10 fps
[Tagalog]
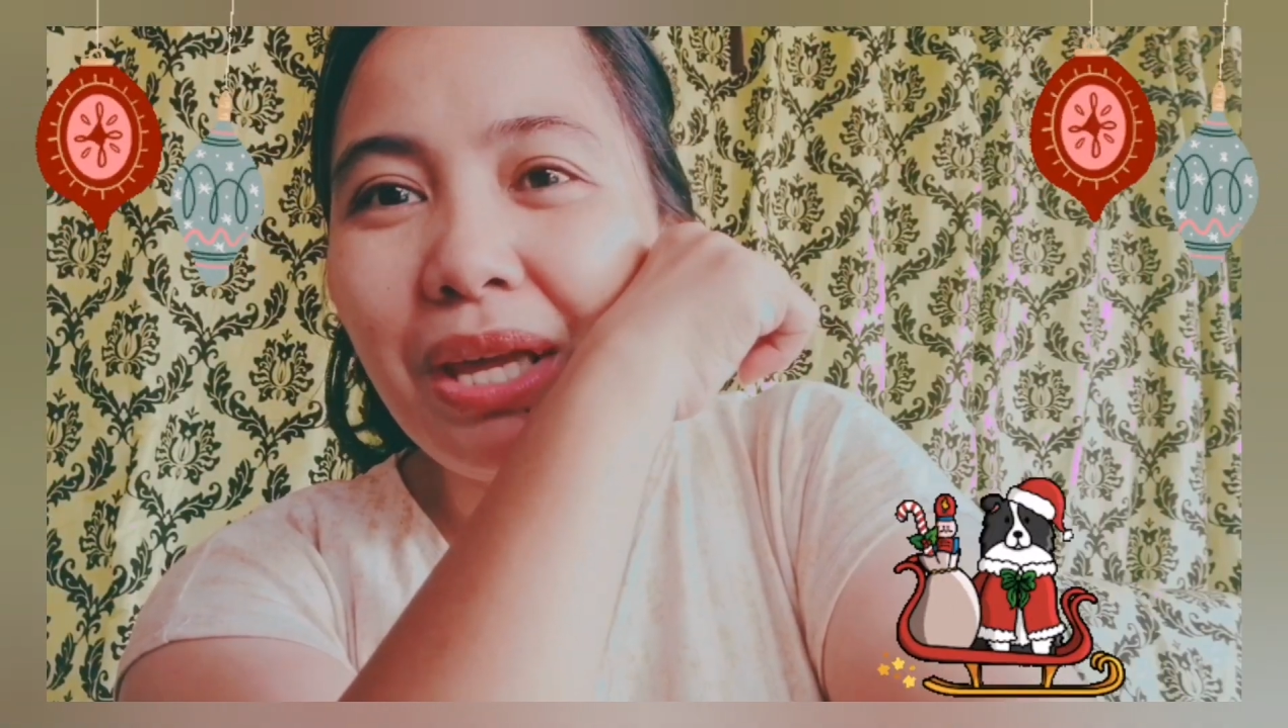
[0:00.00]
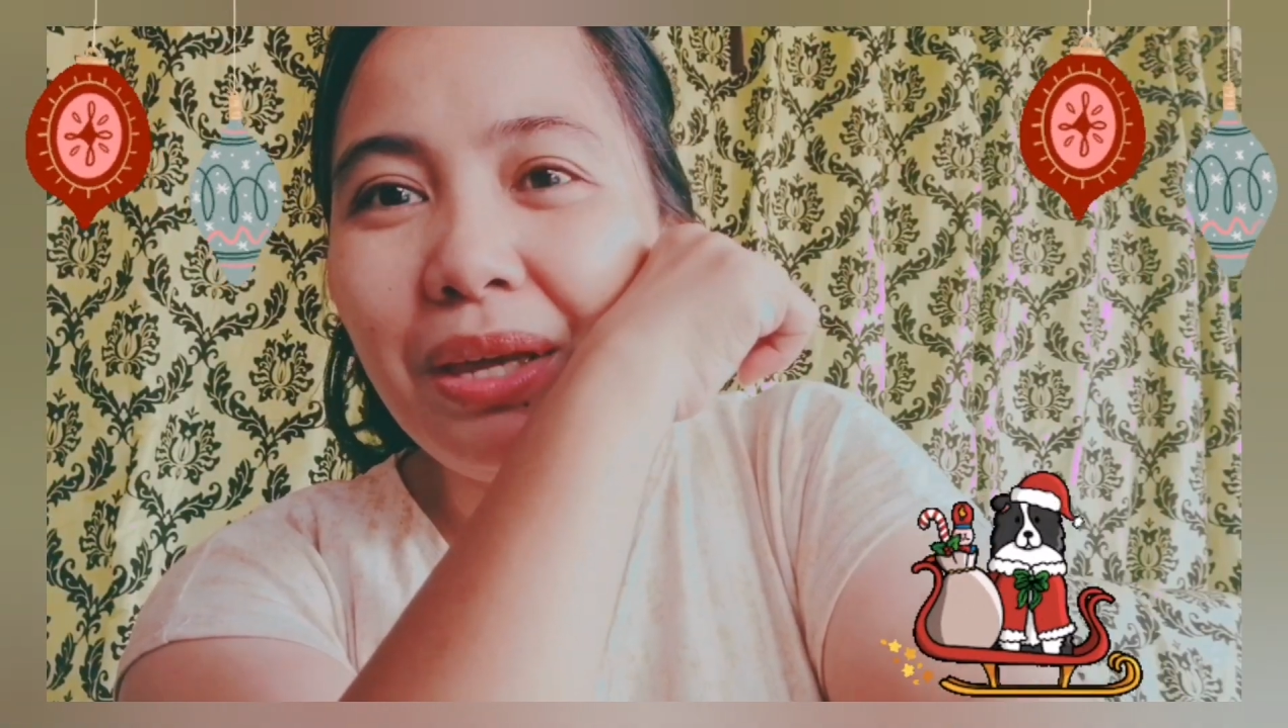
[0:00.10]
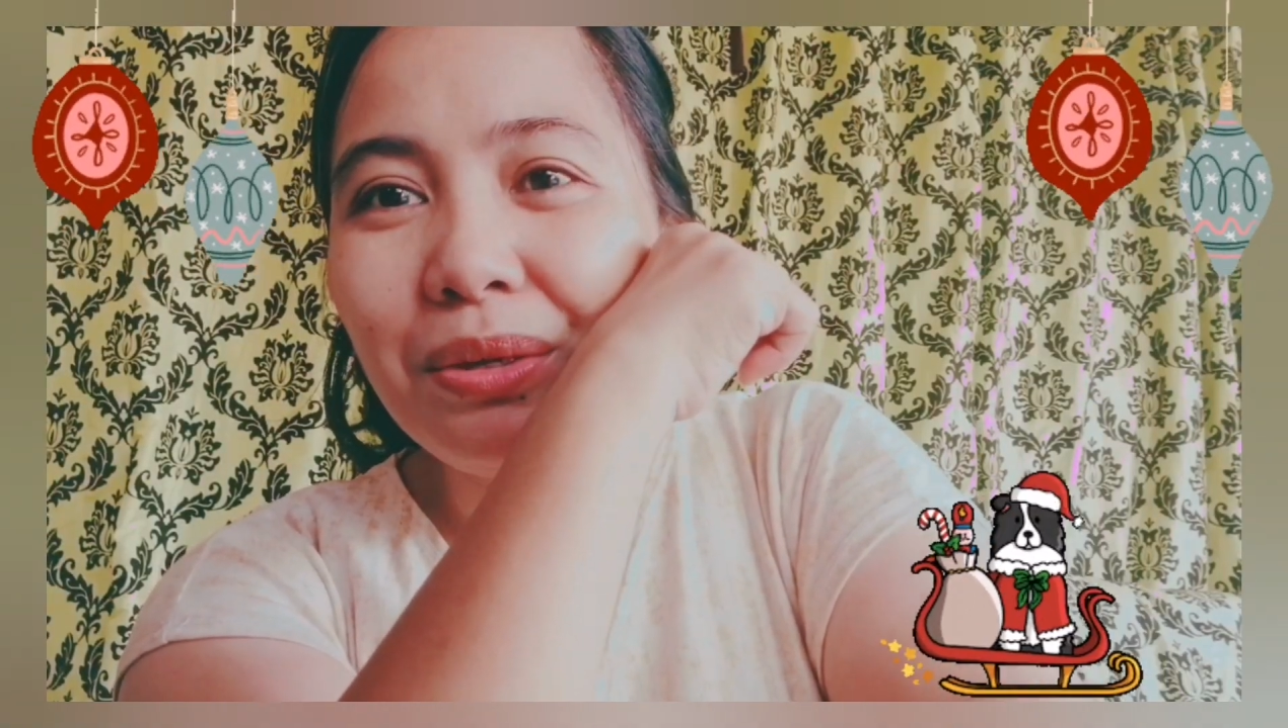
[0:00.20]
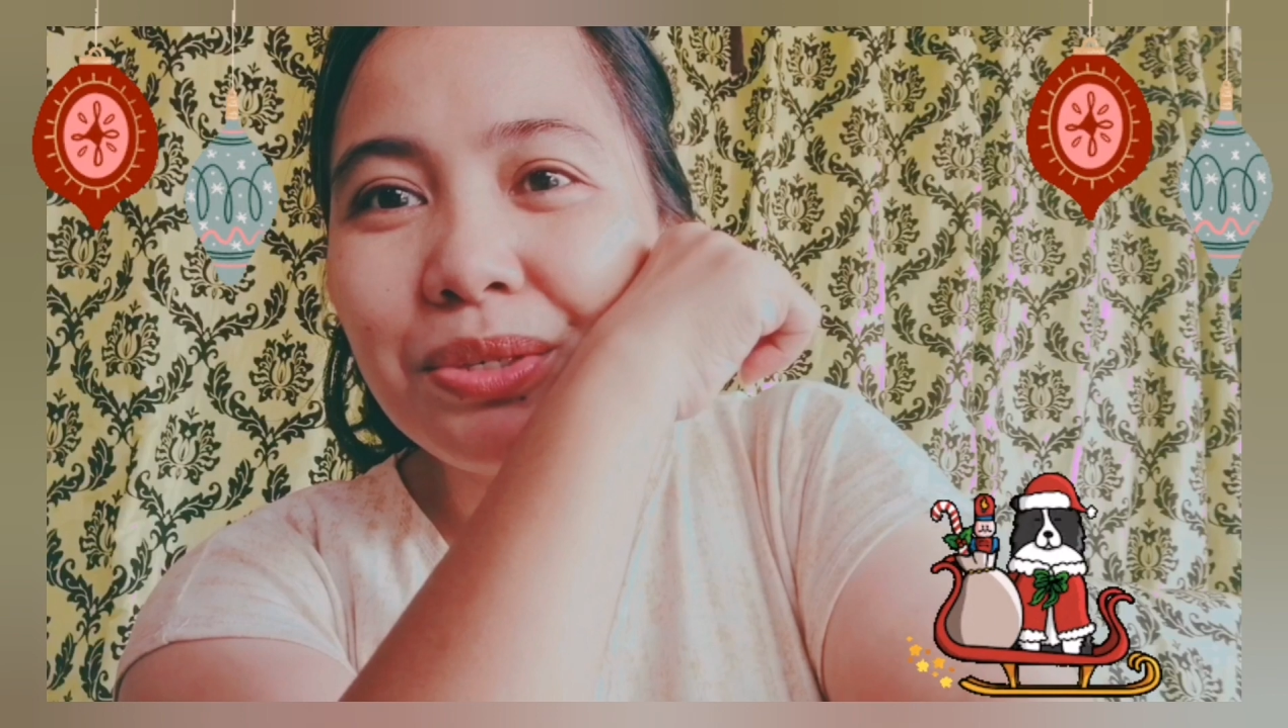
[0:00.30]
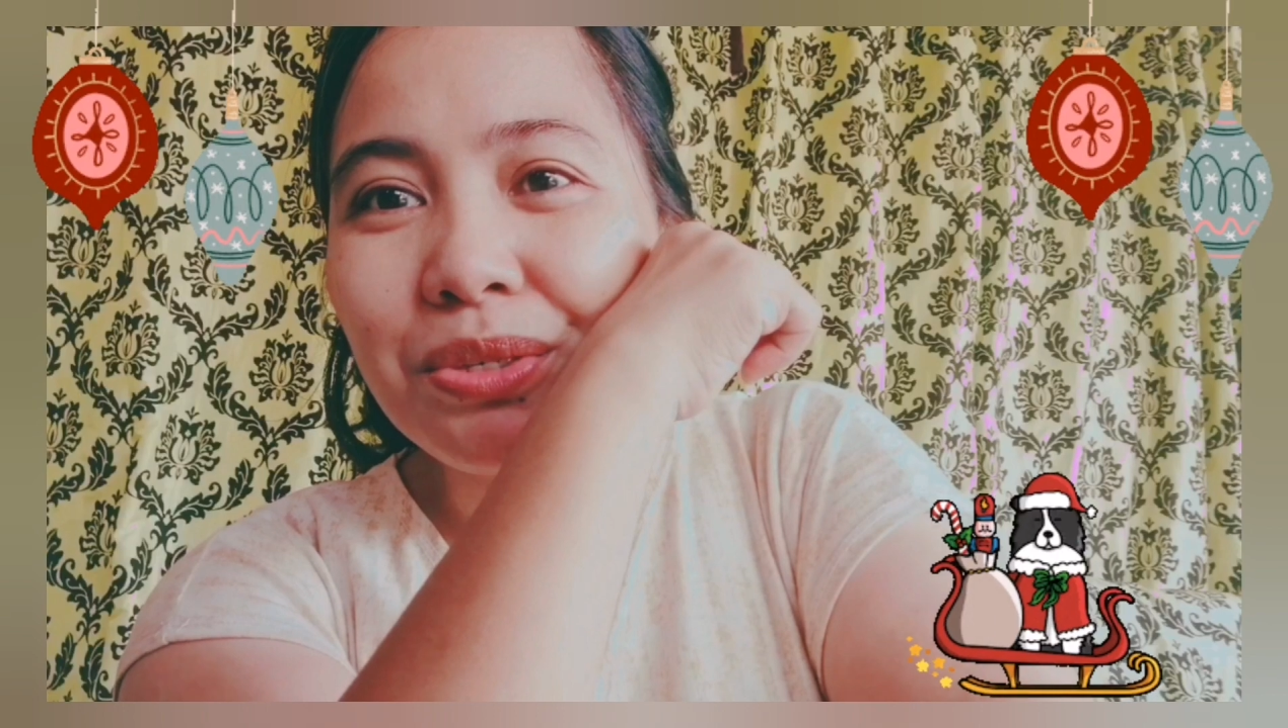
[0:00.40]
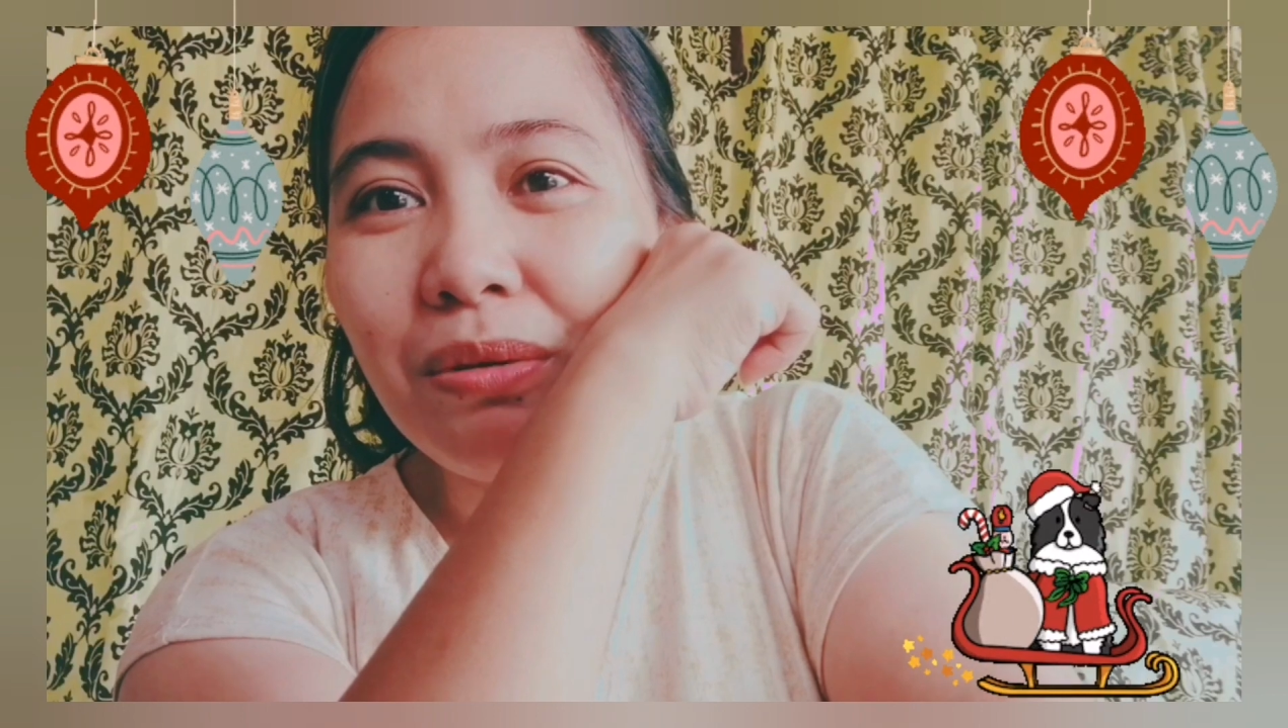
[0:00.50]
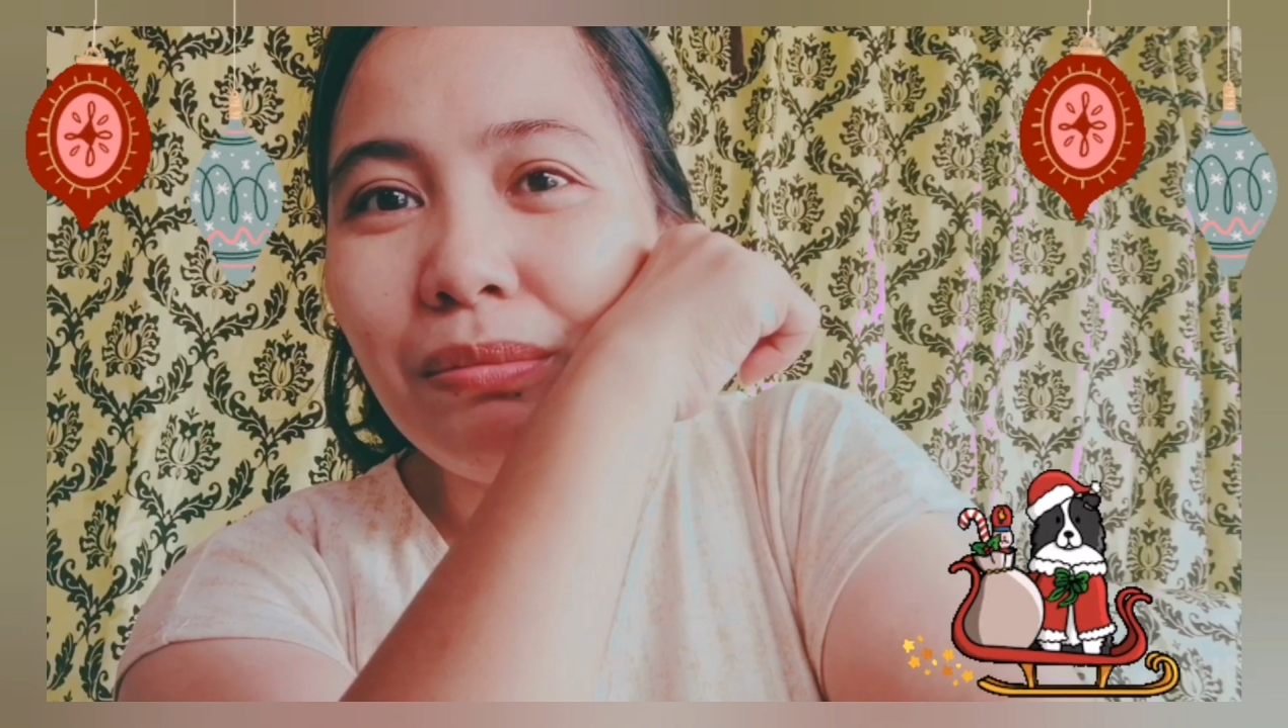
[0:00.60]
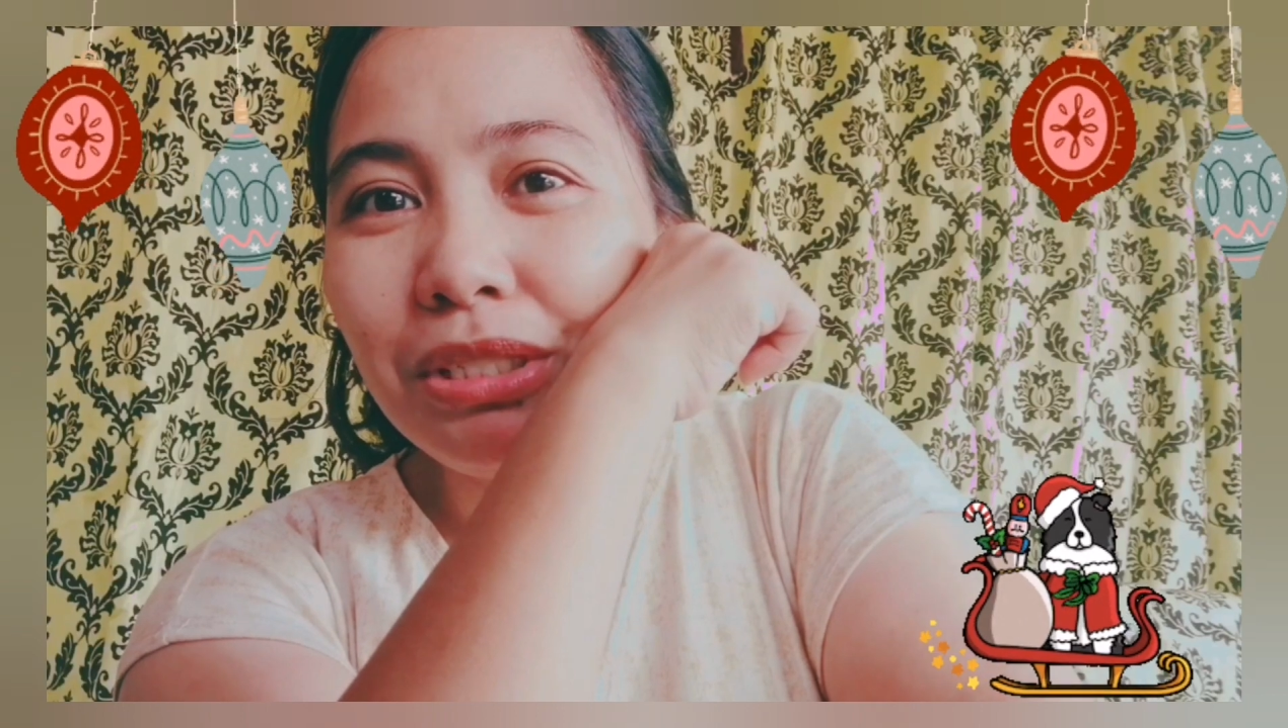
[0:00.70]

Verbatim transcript: thank you so